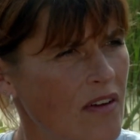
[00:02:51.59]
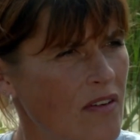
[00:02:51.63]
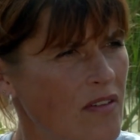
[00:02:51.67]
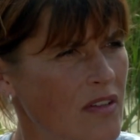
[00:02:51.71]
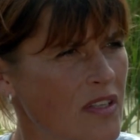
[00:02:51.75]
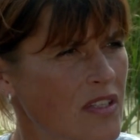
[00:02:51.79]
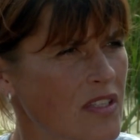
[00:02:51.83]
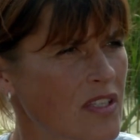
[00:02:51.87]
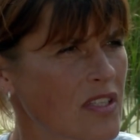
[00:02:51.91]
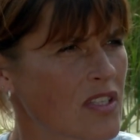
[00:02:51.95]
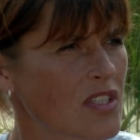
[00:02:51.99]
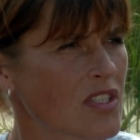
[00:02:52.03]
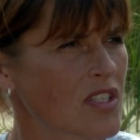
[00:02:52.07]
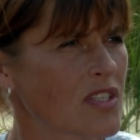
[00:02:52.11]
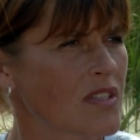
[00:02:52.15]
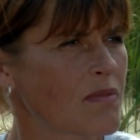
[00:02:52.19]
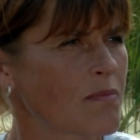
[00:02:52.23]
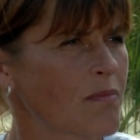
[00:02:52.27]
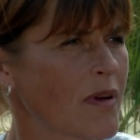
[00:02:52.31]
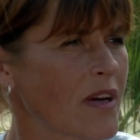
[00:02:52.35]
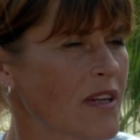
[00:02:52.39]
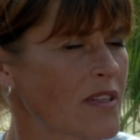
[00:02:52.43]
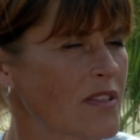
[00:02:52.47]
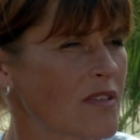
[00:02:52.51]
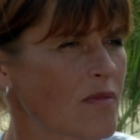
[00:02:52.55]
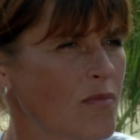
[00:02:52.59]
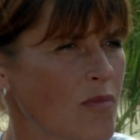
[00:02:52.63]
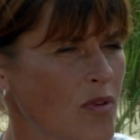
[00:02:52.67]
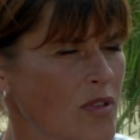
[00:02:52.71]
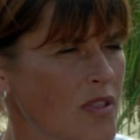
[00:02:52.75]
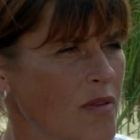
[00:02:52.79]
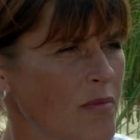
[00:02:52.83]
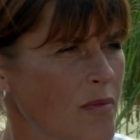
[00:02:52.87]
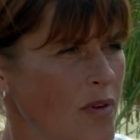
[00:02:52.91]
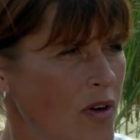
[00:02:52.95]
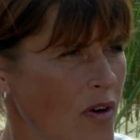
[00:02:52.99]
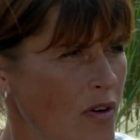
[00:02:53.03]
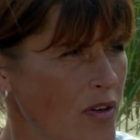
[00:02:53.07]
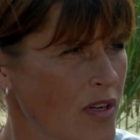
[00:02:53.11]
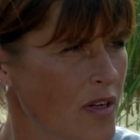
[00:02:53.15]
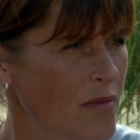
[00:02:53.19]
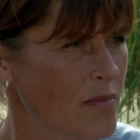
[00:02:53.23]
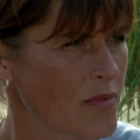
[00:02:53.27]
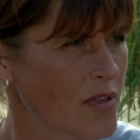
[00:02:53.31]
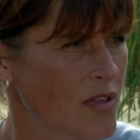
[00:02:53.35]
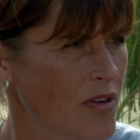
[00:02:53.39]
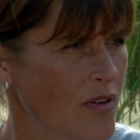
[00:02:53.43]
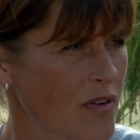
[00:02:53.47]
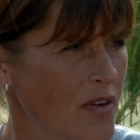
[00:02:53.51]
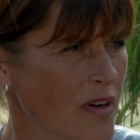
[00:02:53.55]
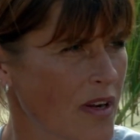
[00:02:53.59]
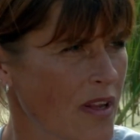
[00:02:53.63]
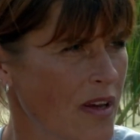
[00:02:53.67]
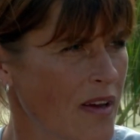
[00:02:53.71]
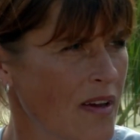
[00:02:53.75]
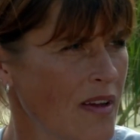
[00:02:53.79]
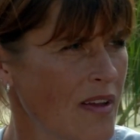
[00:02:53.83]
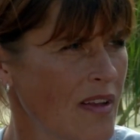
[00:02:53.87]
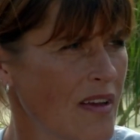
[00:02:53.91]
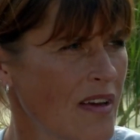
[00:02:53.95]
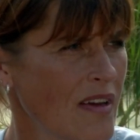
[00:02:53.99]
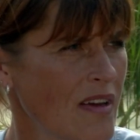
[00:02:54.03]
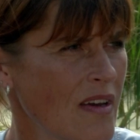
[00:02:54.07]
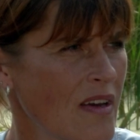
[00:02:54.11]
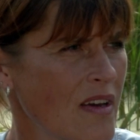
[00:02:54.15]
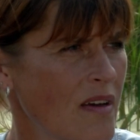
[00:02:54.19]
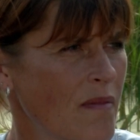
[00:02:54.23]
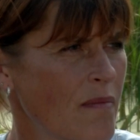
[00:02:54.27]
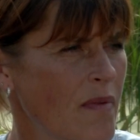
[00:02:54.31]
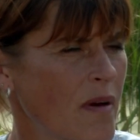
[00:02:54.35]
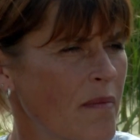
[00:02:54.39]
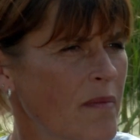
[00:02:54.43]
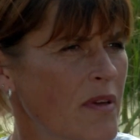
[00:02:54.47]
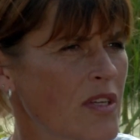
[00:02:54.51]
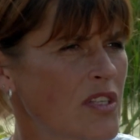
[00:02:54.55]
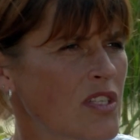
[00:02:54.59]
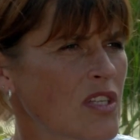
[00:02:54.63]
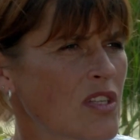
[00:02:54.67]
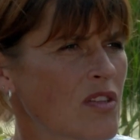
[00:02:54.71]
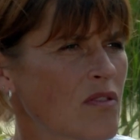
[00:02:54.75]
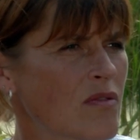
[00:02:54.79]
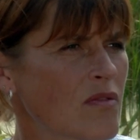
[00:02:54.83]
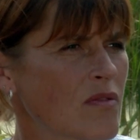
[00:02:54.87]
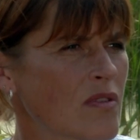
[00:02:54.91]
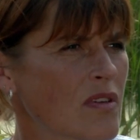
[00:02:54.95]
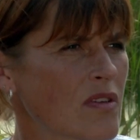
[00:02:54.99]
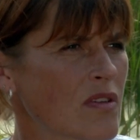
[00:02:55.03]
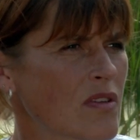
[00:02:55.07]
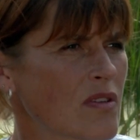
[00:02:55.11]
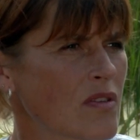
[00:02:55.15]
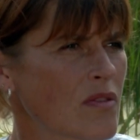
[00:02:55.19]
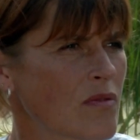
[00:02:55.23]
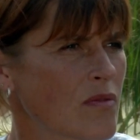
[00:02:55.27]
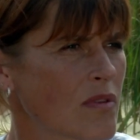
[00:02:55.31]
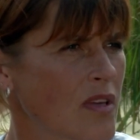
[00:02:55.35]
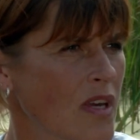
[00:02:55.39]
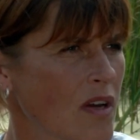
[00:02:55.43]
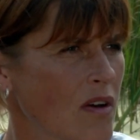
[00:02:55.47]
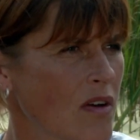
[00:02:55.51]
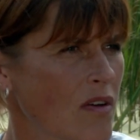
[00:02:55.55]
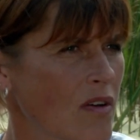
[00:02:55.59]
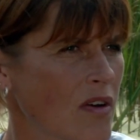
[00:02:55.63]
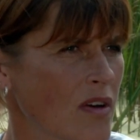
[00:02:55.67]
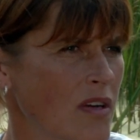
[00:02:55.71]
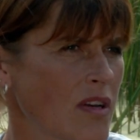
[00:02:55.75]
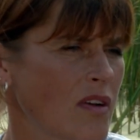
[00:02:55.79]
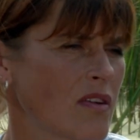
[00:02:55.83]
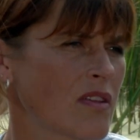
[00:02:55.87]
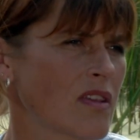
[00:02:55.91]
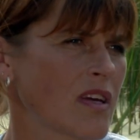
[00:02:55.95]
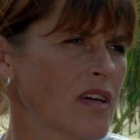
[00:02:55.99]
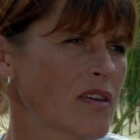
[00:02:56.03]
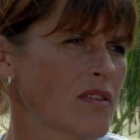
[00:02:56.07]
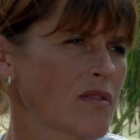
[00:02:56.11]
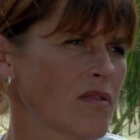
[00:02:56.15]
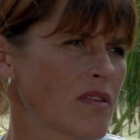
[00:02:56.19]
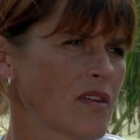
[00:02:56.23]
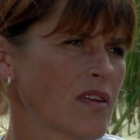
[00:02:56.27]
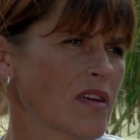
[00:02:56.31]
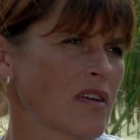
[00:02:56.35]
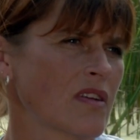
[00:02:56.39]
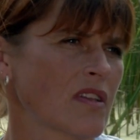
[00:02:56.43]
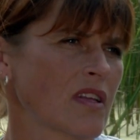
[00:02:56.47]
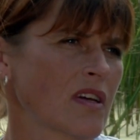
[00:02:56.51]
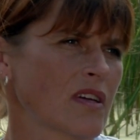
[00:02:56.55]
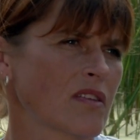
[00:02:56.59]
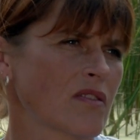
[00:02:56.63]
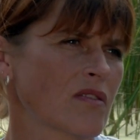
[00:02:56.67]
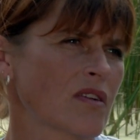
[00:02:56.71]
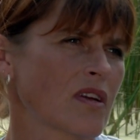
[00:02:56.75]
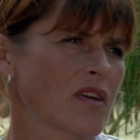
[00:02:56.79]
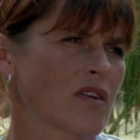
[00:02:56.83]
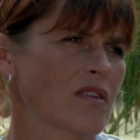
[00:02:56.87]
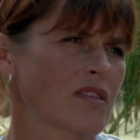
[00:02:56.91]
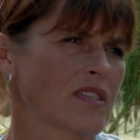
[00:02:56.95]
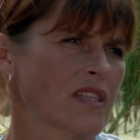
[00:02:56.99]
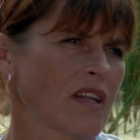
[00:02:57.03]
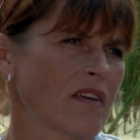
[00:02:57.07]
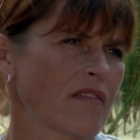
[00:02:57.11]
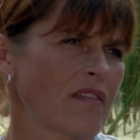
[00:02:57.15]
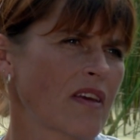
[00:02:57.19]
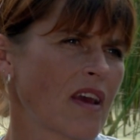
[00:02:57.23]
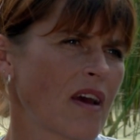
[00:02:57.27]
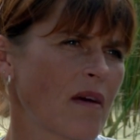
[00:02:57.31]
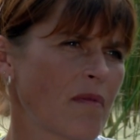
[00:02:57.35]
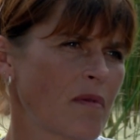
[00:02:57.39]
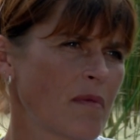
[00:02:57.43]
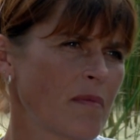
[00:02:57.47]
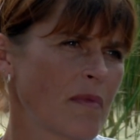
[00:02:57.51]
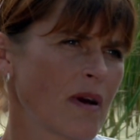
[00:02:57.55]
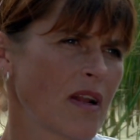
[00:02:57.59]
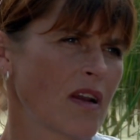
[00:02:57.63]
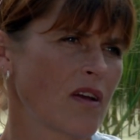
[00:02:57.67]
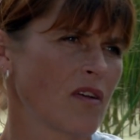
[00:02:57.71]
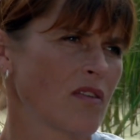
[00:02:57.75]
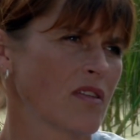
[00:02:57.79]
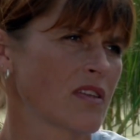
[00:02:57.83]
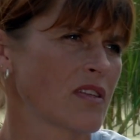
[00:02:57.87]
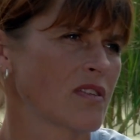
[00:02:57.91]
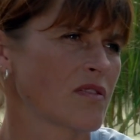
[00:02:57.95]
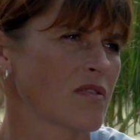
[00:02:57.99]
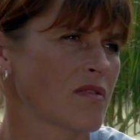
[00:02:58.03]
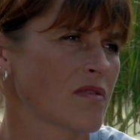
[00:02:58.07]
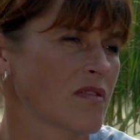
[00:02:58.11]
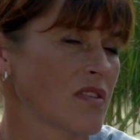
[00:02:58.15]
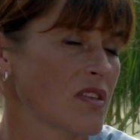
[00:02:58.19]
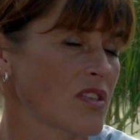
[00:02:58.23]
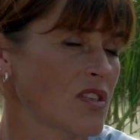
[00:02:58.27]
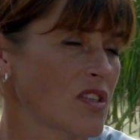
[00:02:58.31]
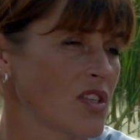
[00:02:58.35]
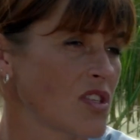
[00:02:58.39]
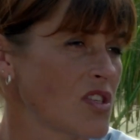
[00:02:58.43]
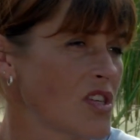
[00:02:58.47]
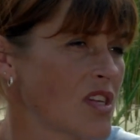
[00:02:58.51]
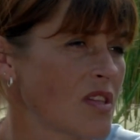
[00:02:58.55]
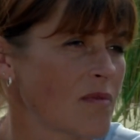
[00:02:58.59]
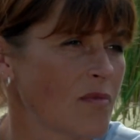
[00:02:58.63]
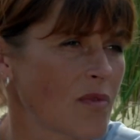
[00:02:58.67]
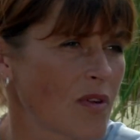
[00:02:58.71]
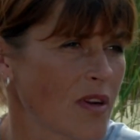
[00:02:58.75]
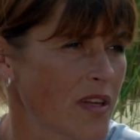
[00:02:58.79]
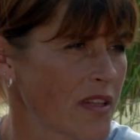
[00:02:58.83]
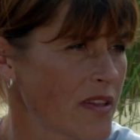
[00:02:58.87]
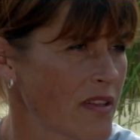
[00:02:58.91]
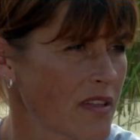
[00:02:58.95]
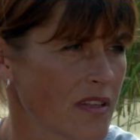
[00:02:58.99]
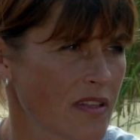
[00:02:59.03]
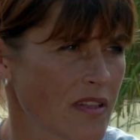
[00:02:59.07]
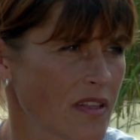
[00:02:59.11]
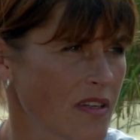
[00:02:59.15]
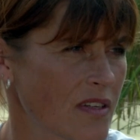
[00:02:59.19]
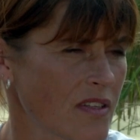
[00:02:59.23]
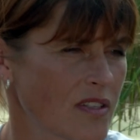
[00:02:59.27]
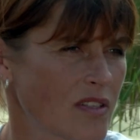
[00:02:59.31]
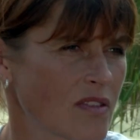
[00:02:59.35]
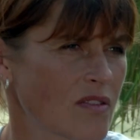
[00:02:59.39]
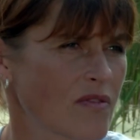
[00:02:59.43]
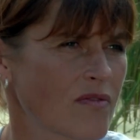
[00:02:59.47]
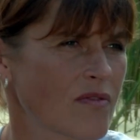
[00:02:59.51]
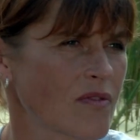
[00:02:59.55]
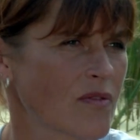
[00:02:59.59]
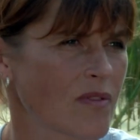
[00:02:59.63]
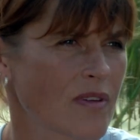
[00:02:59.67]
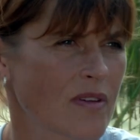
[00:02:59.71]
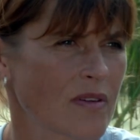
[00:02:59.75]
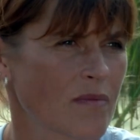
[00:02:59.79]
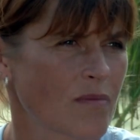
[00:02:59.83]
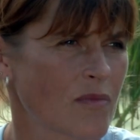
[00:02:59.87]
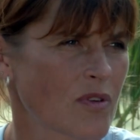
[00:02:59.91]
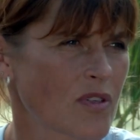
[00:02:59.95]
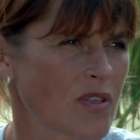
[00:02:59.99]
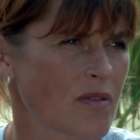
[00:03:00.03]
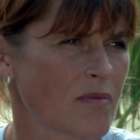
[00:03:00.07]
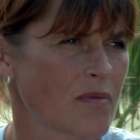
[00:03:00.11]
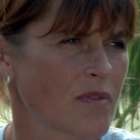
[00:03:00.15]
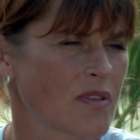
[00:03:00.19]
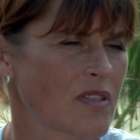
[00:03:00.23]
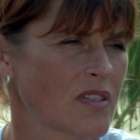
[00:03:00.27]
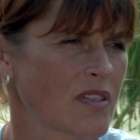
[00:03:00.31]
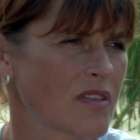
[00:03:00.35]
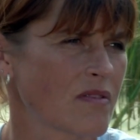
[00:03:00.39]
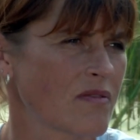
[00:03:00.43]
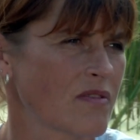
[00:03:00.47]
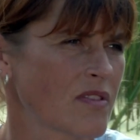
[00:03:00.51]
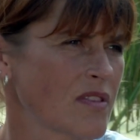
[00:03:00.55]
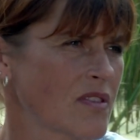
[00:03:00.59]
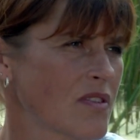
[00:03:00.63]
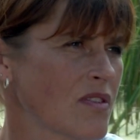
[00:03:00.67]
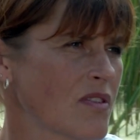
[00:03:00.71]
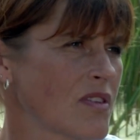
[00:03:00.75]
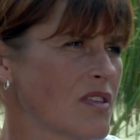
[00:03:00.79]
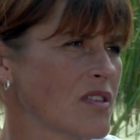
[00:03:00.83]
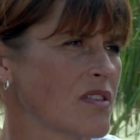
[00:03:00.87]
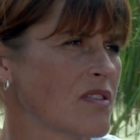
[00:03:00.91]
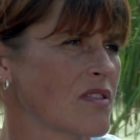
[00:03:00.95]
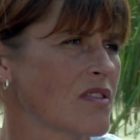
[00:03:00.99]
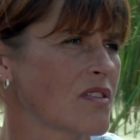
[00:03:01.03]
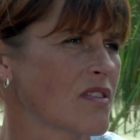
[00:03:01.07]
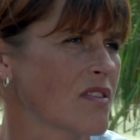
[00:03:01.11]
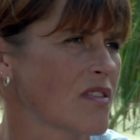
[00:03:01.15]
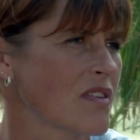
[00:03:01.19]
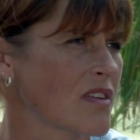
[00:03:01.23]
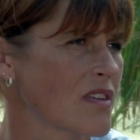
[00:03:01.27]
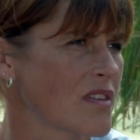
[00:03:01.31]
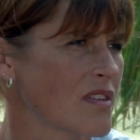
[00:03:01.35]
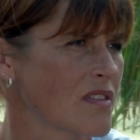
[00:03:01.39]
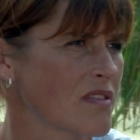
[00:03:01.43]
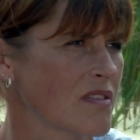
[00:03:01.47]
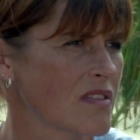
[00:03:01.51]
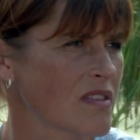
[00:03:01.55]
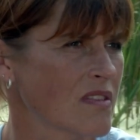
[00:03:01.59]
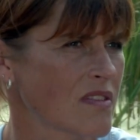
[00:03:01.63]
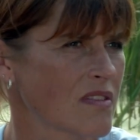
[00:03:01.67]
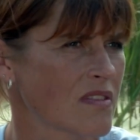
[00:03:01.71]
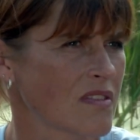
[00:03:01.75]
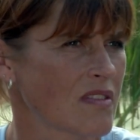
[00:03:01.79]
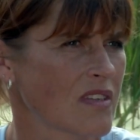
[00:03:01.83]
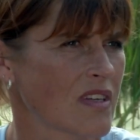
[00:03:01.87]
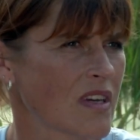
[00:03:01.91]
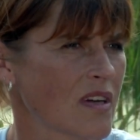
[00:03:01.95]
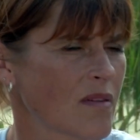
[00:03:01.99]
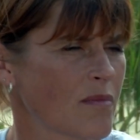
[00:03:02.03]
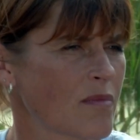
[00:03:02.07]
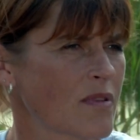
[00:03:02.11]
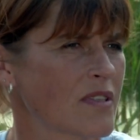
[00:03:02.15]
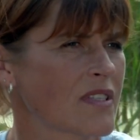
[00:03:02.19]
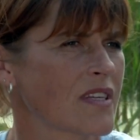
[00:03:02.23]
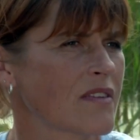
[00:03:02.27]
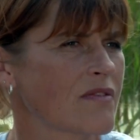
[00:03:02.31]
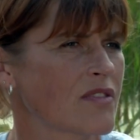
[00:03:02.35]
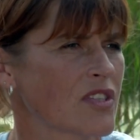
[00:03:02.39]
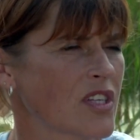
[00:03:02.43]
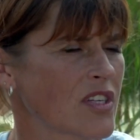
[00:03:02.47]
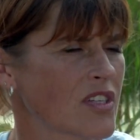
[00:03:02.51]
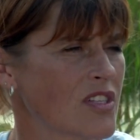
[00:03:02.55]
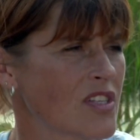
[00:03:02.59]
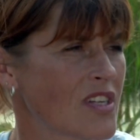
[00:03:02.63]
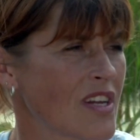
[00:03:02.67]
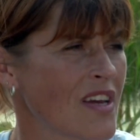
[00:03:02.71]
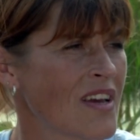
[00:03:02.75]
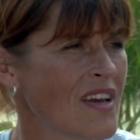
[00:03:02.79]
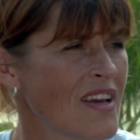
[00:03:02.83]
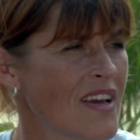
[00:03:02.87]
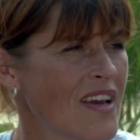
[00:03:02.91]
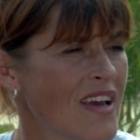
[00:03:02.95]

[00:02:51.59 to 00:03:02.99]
On jest jeszcze bardzo młodym koniem ciągle. Mam jeszcze drugi, drugiego konia, na, który, na którego stawiałabym, ale on jest jeszcze siedmioletnik, także to w ogóle może być za wszystko trochę jest jakby za wcześnie.